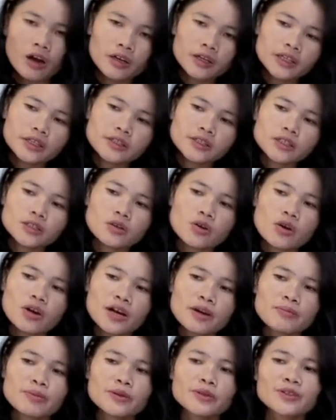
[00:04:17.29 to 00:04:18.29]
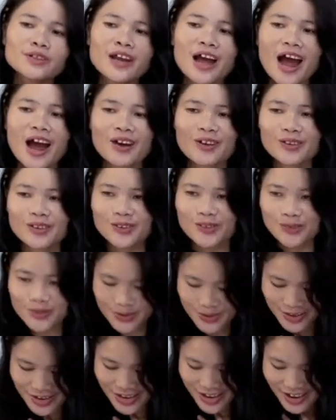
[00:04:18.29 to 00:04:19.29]
নিজের গলার ভিতরে আঙ্গুল
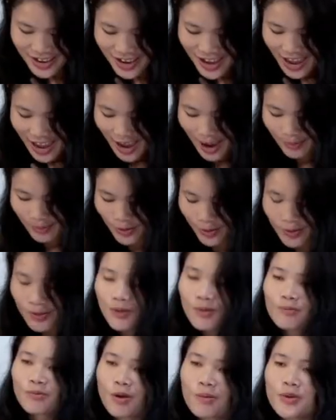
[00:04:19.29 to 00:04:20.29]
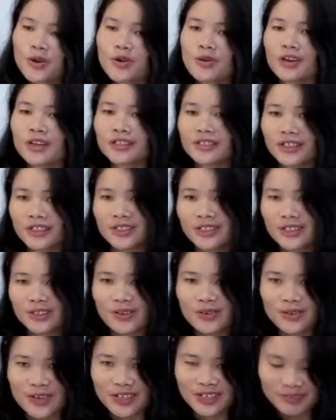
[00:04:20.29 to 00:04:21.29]
ঢুকিয়ে এবং বমি করার চেষ্টা
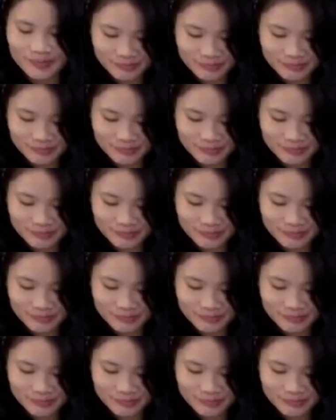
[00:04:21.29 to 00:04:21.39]
করে